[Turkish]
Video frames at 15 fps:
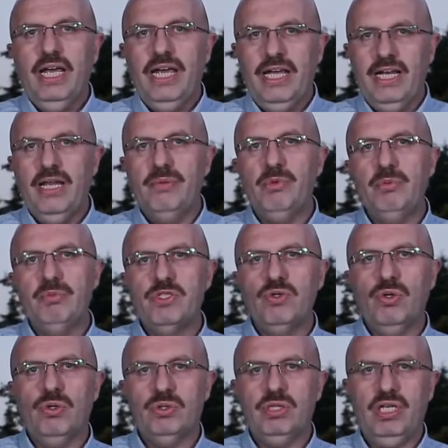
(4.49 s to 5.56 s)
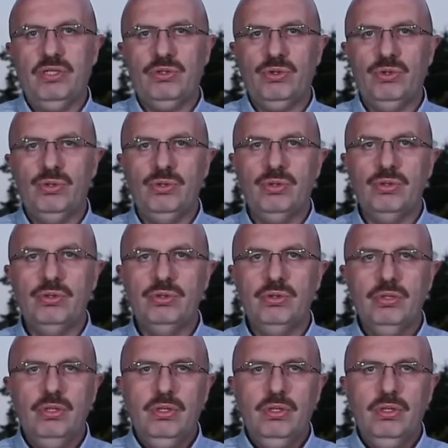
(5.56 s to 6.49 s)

eylemimizi ortaya koyuyoruz.